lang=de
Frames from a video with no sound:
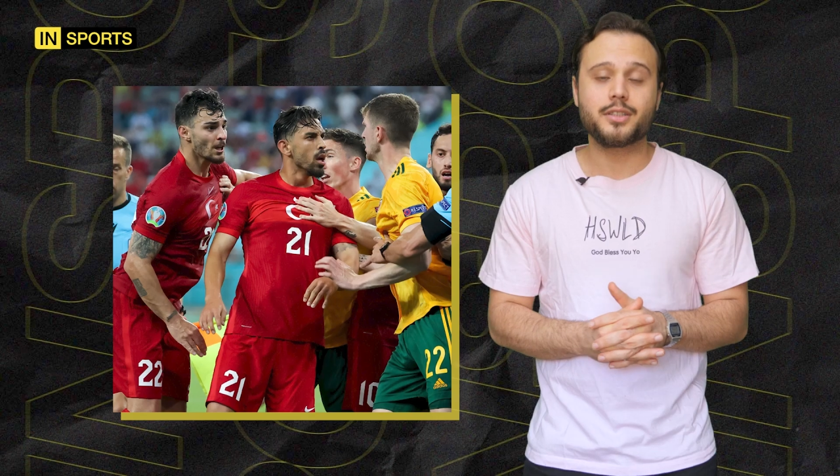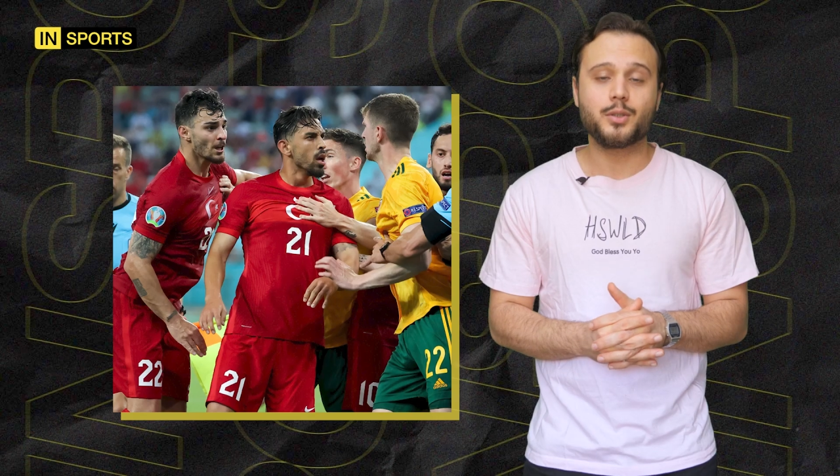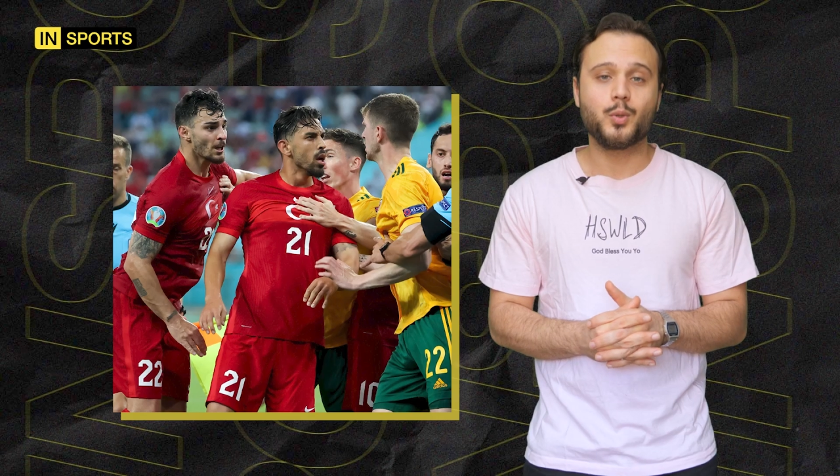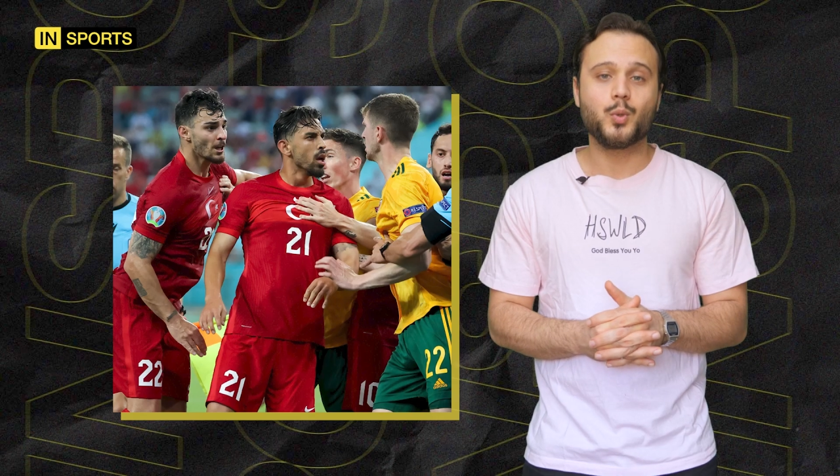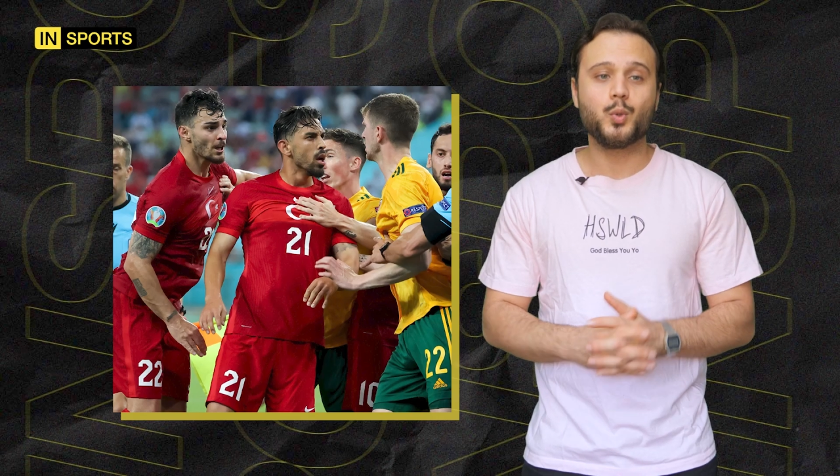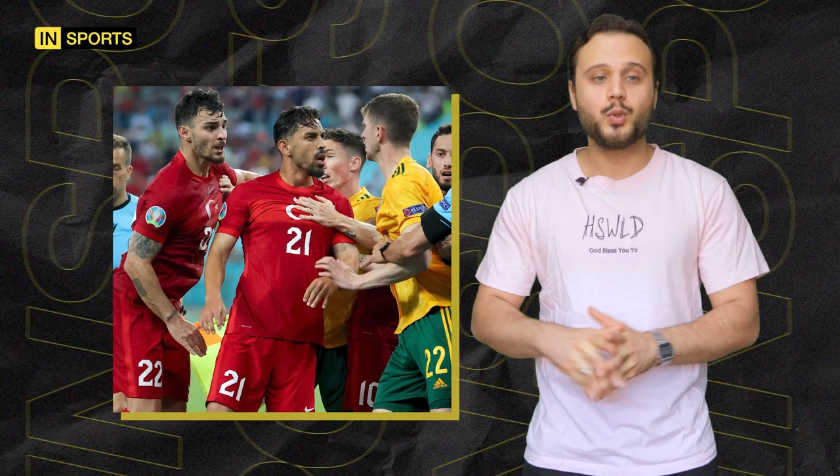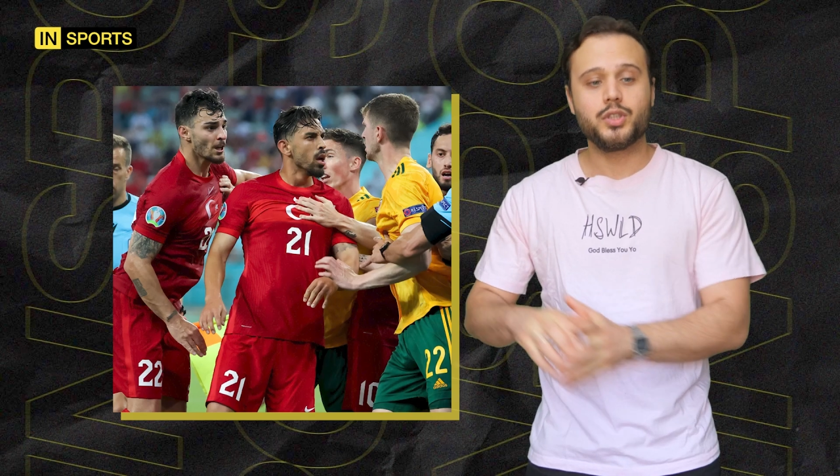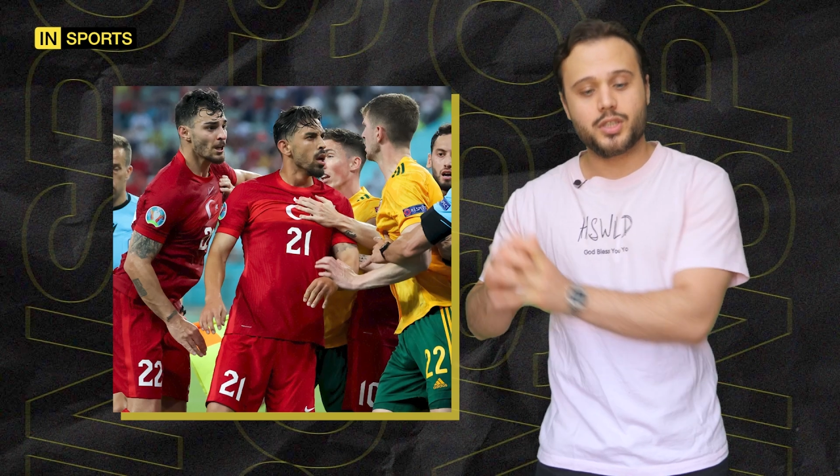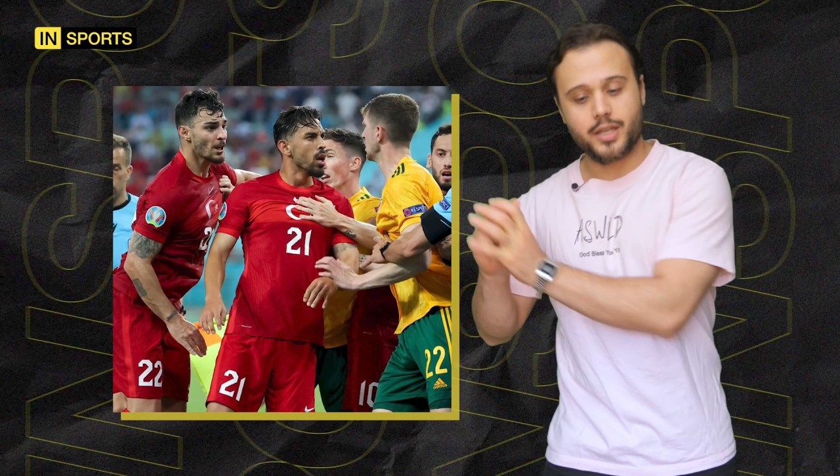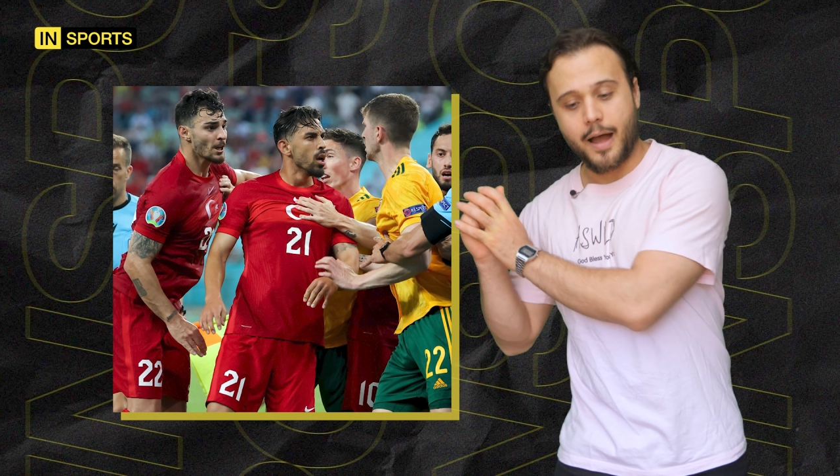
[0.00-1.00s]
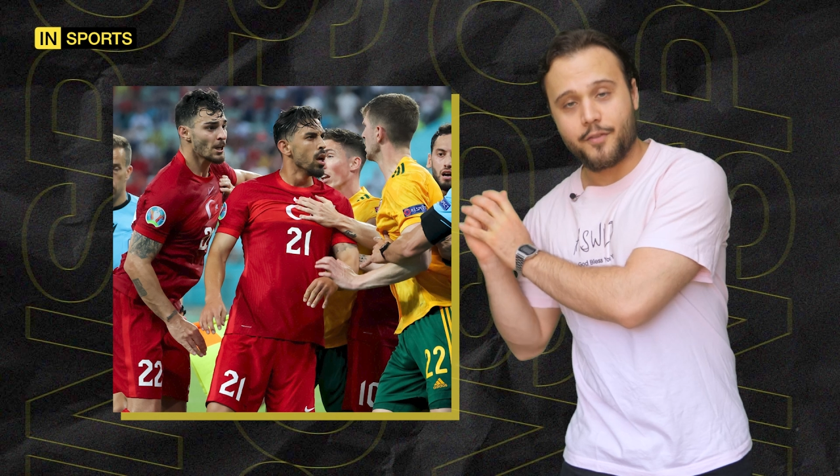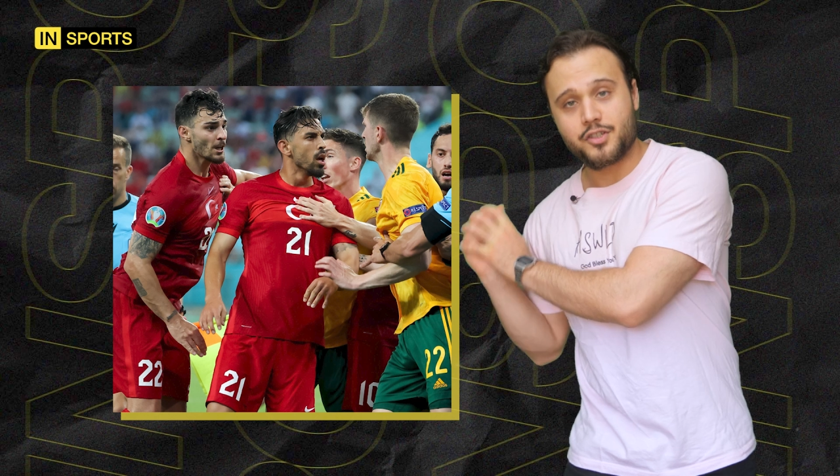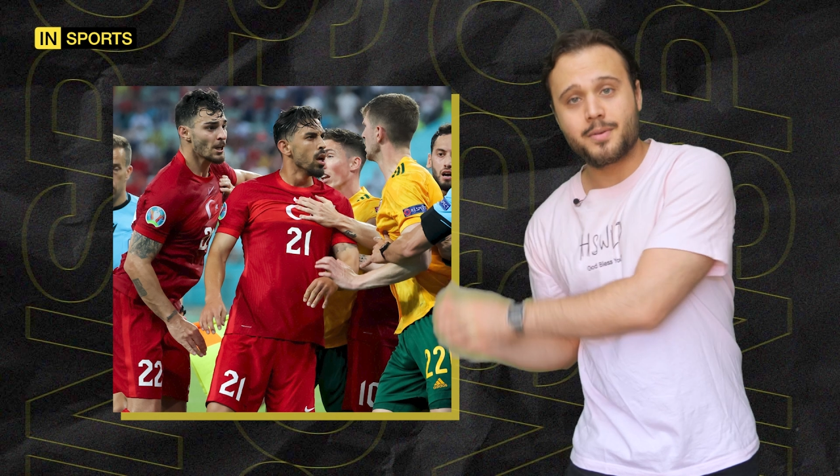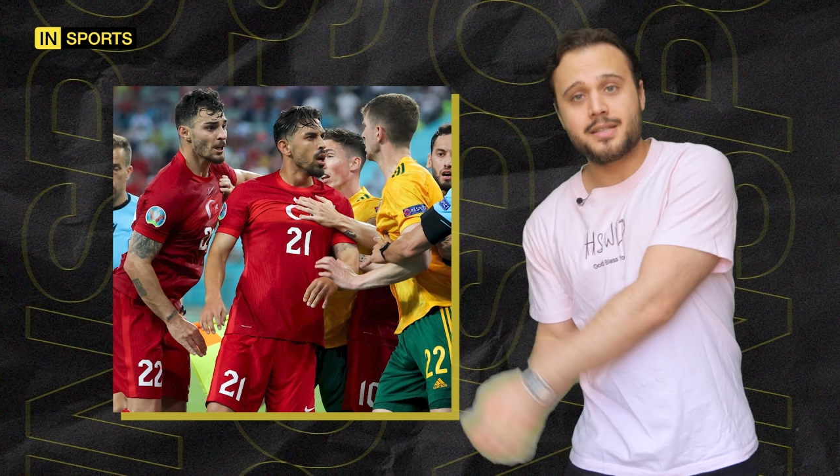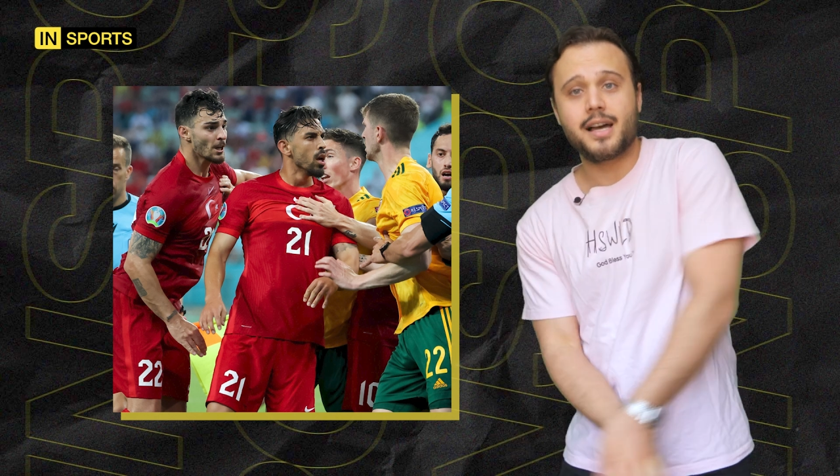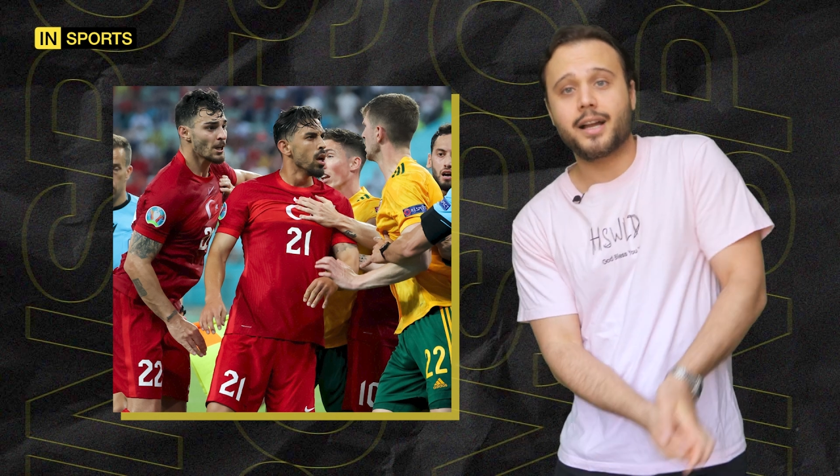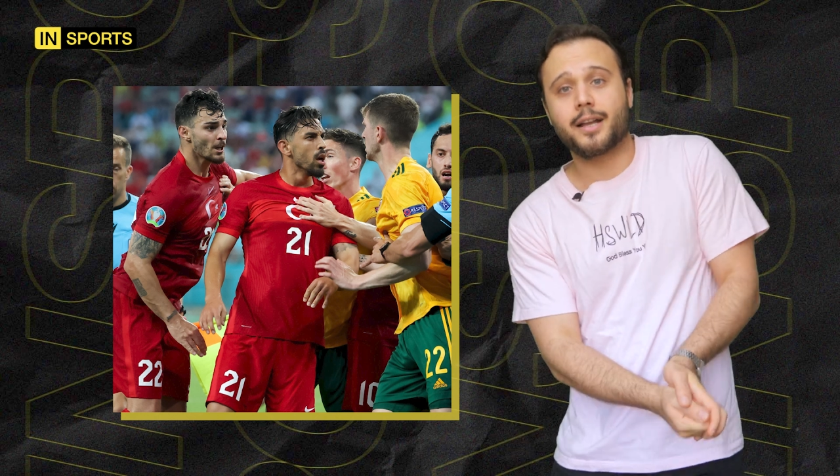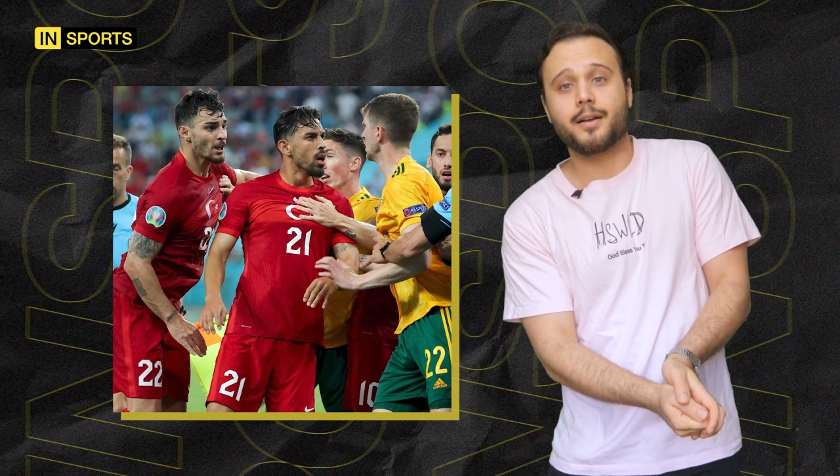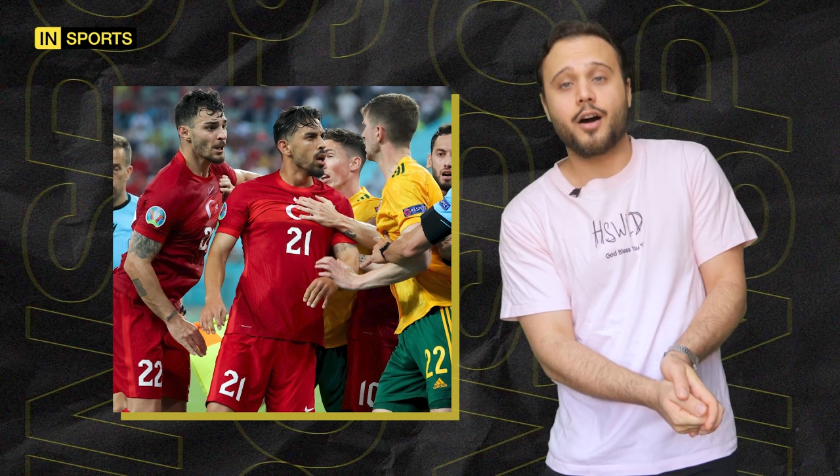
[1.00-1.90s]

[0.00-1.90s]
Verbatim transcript: und ja, was soll man sagen?